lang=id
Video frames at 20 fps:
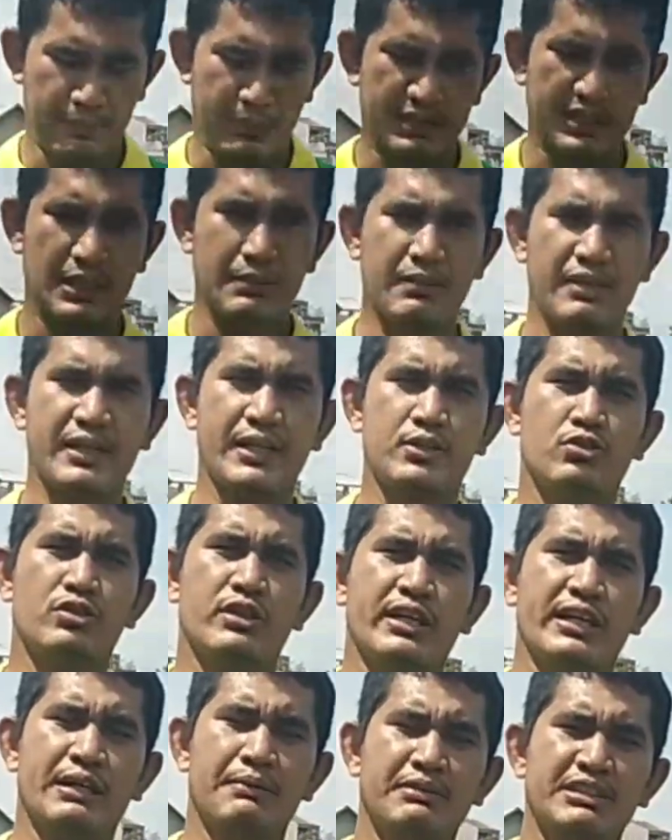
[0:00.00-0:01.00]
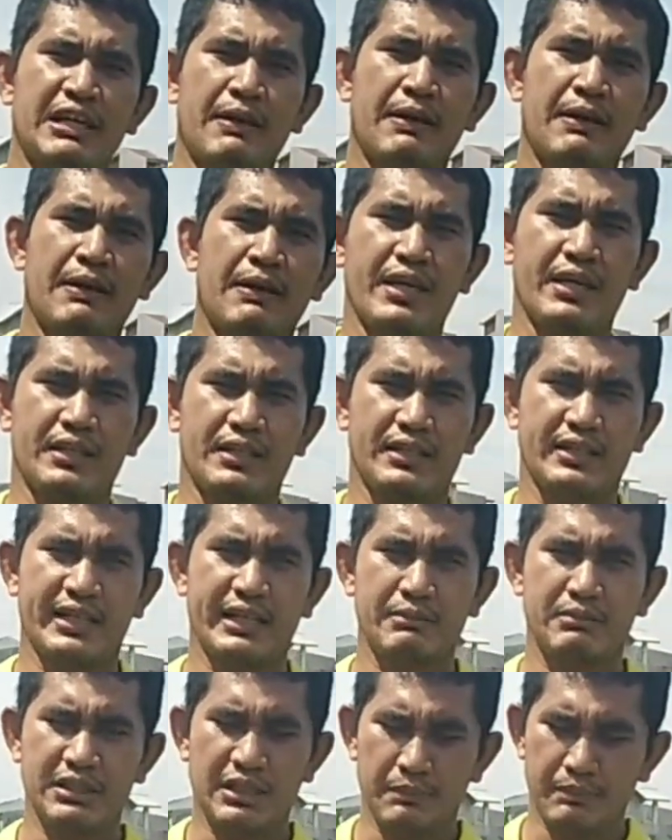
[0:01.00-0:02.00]
pertama yaitu gaya menyamping. Gaya
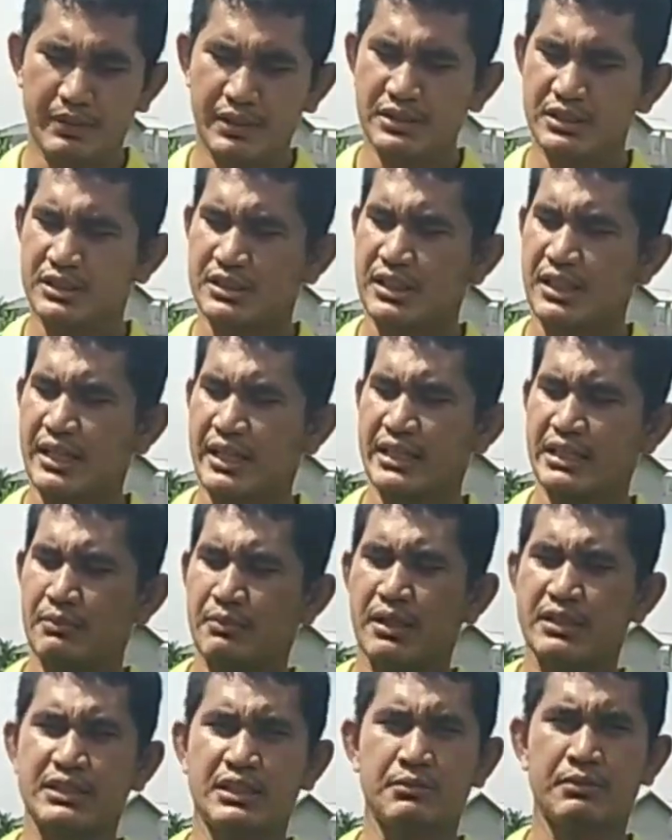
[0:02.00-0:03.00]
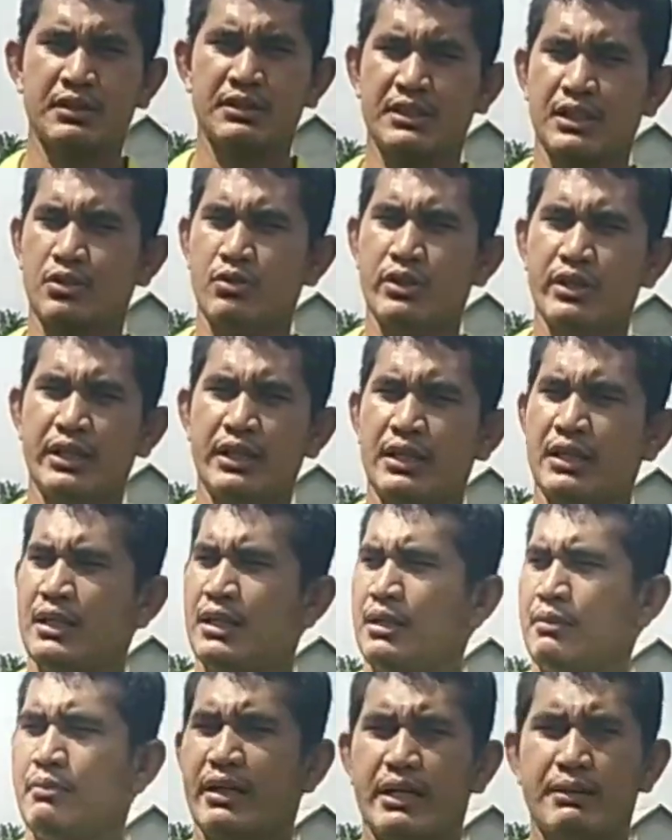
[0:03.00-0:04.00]
menyamping setelah kita belajar mengetahui
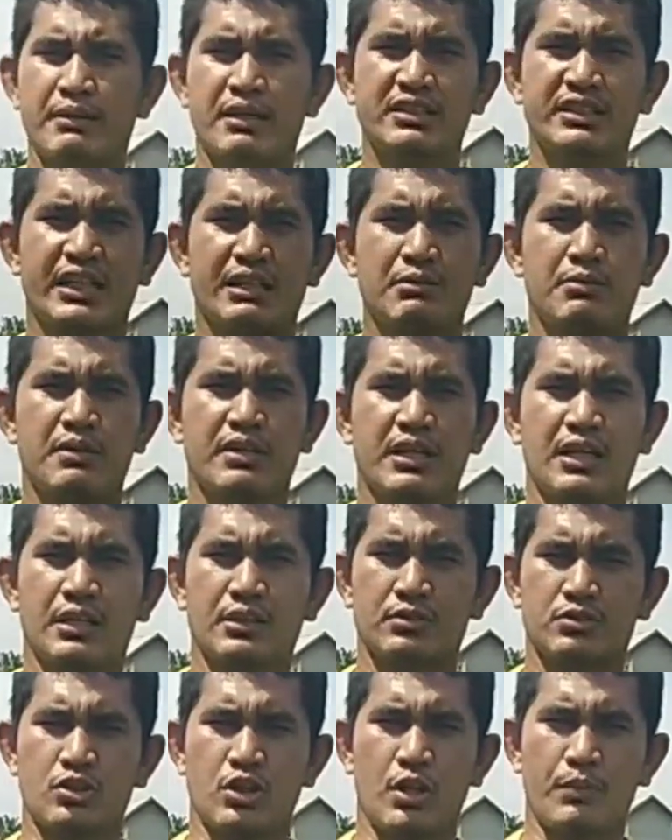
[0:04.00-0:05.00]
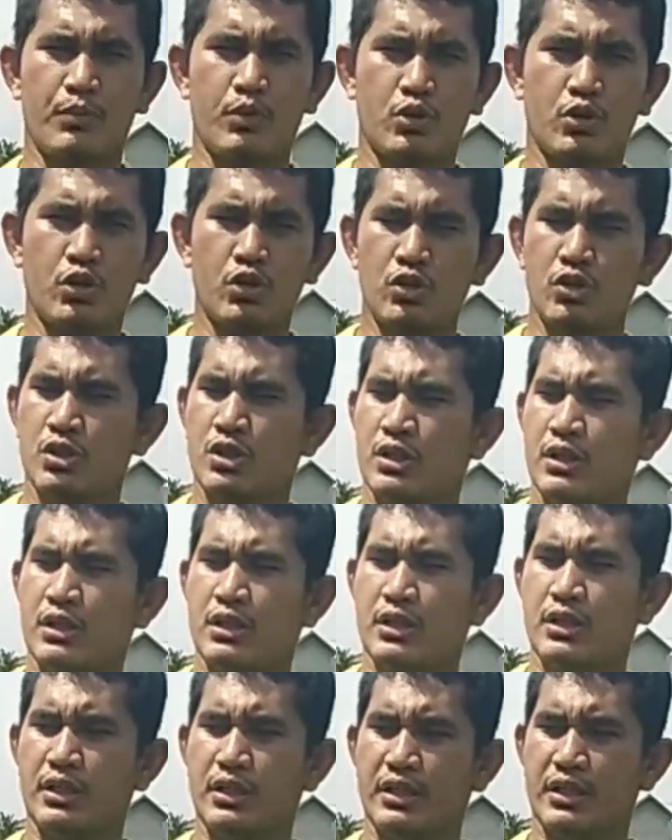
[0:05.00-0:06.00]
bagaimana cara memegang tolak peluru,
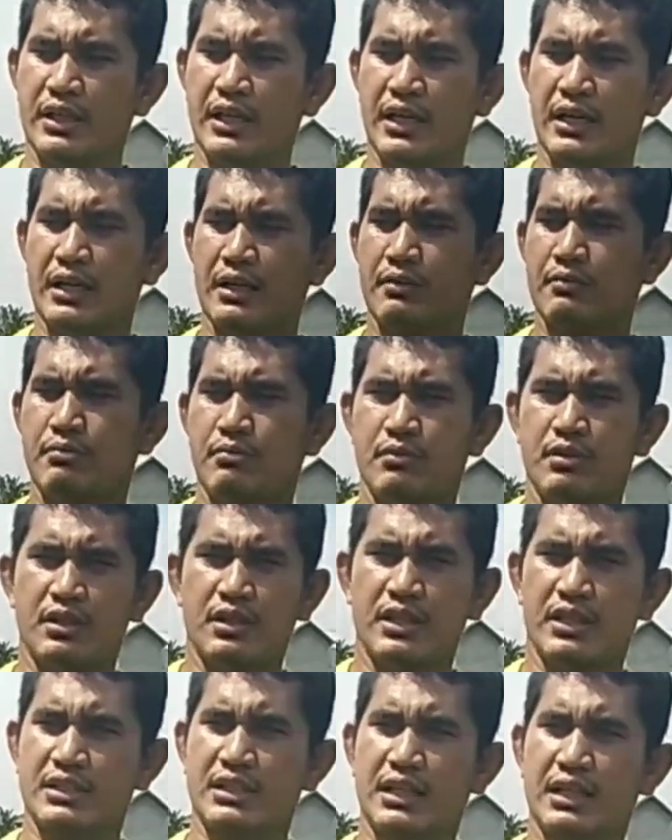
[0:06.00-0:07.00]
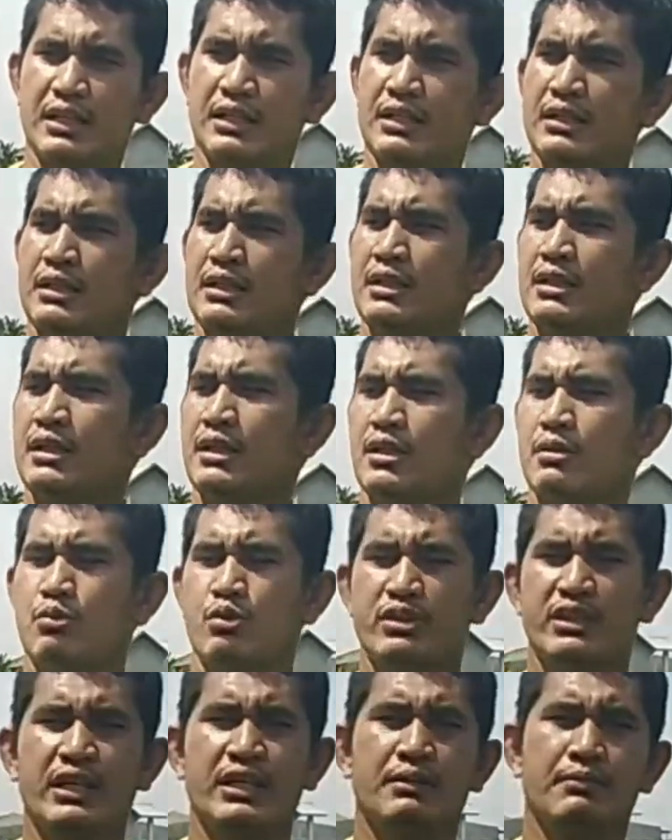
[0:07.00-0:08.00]
ya kita
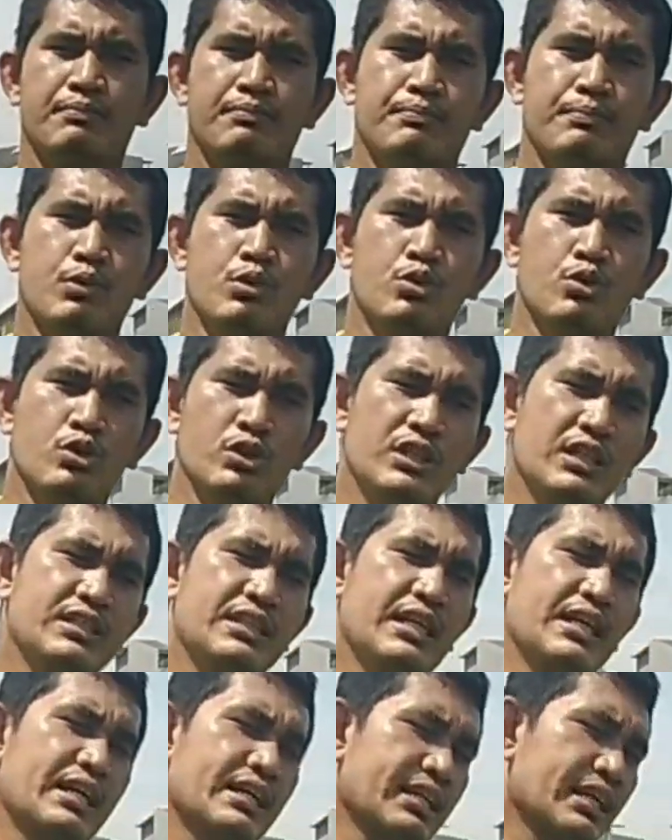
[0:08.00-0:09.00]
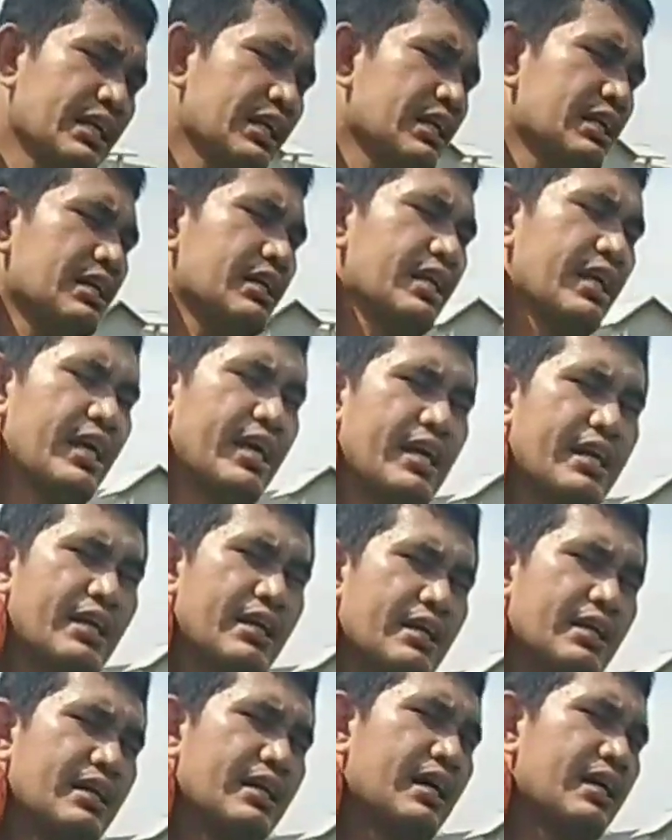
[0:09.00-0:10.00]
kemudian peluru diletakkan di leher,
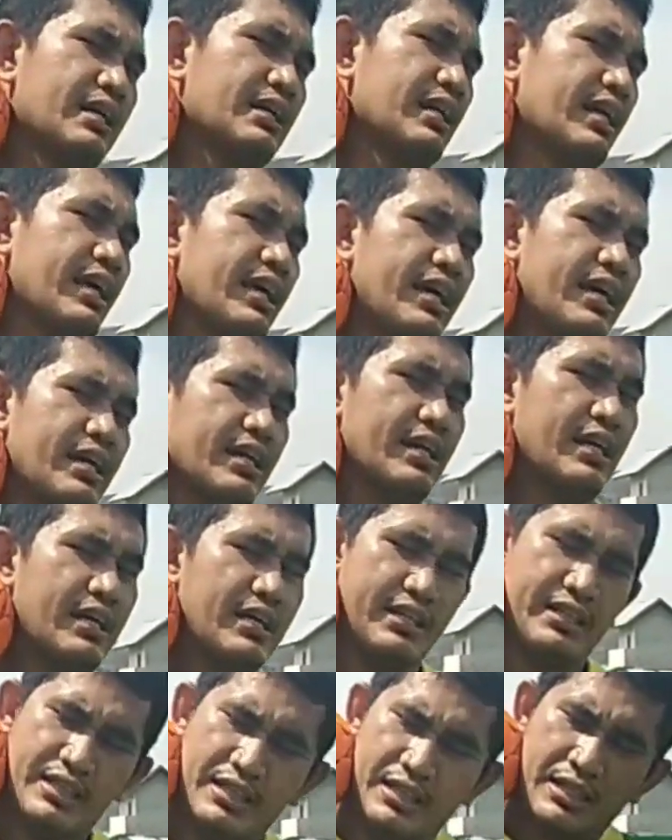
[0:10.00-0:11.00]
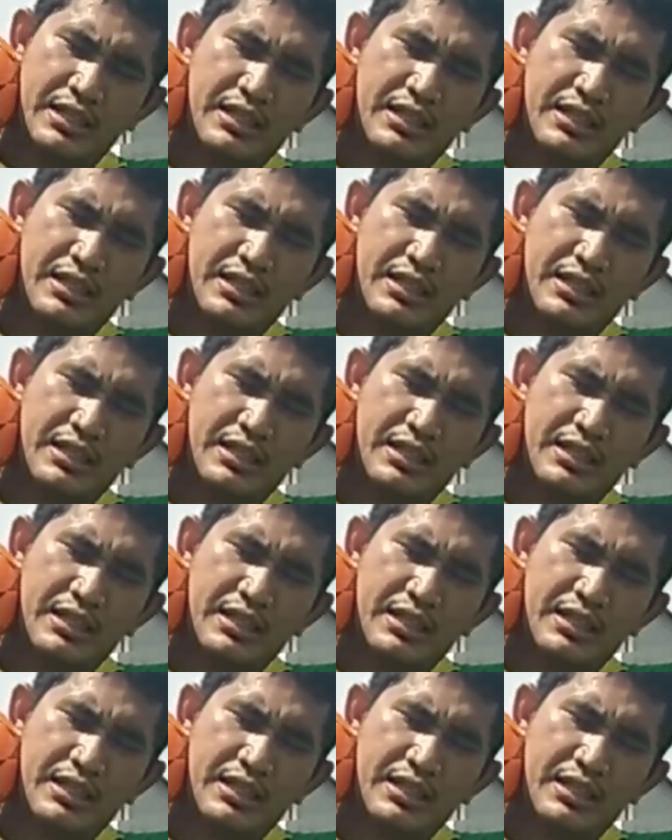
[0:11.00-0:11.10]
ya leher ya ini